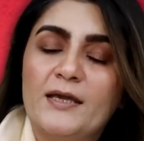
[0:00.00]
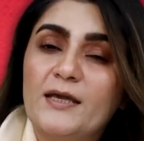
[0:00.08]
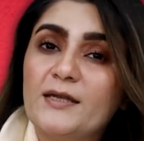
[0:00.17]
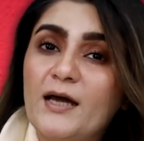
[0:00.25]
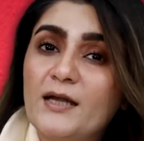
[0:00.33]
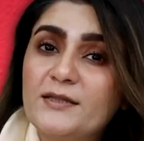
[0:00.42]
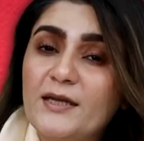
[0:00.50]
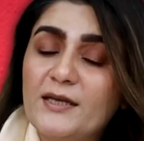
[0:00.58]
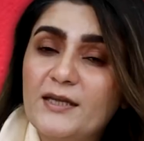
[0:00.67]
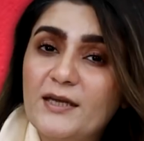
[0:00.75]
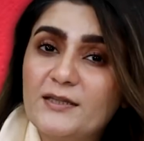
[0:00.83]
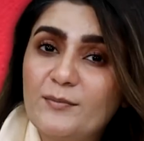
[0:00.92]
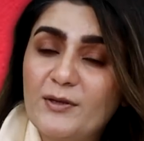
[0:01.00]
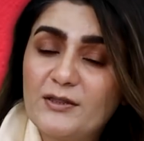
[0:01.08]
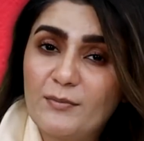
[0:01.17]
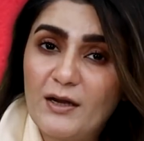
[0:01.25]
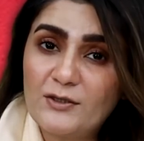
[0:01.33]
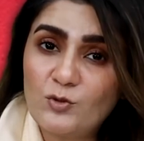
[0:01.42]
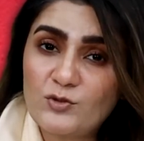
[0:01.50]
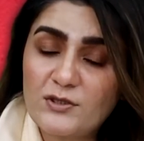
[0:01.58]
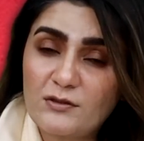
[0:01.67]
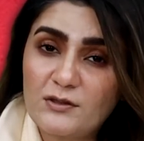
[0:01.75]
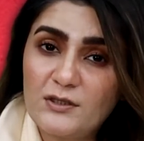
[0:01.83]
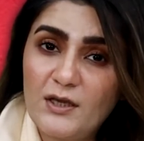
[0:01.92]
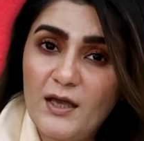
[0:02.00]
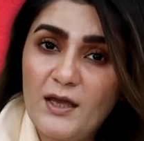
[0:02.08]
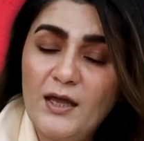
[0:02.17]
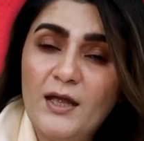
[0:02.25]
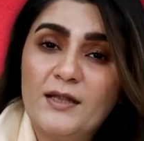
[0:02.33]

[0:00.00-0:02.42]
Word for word: कि ना तहरीक आदम अतमाद हो सकती है